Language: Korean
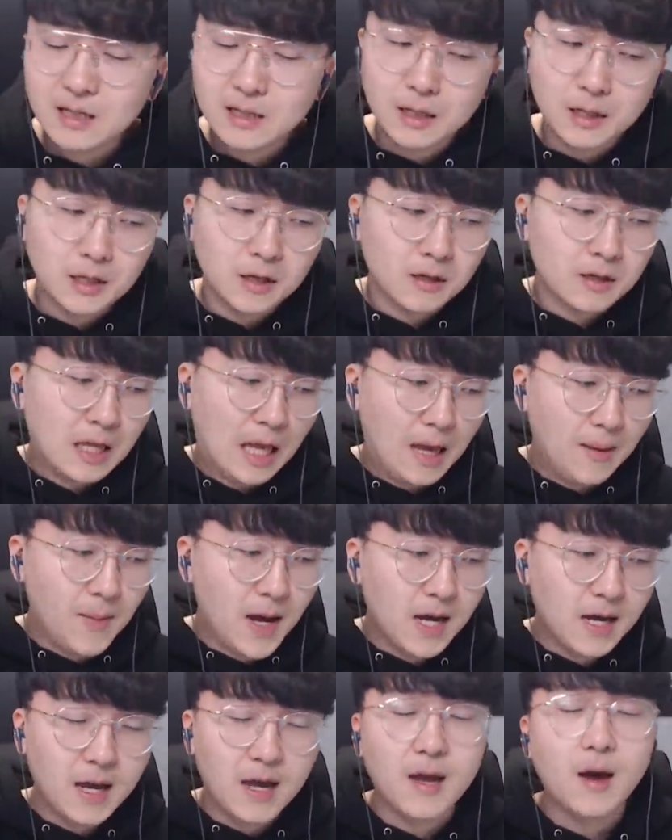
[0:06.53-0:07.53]
드디어
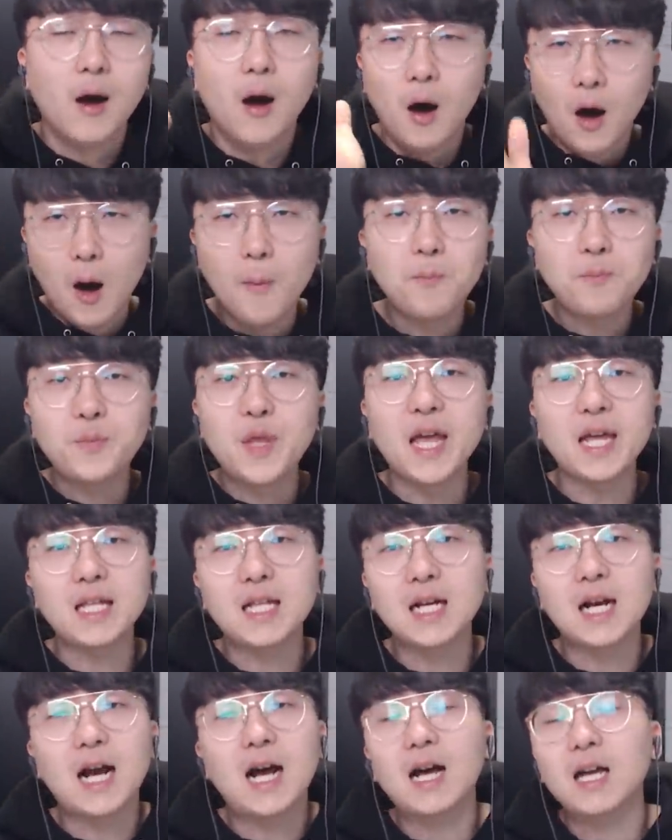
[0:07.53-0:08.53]
대망의
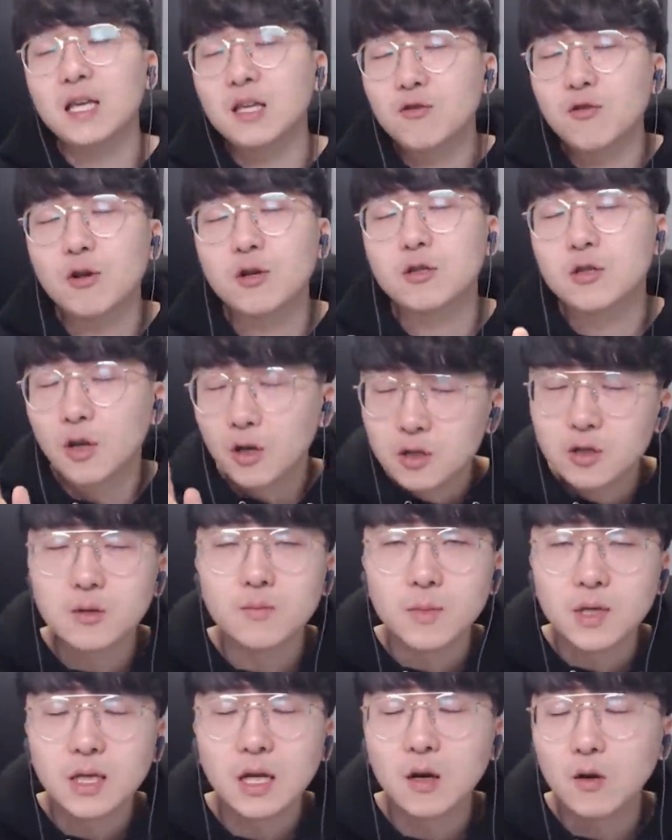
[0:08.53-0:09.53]
업데이트가 이루어졌습니다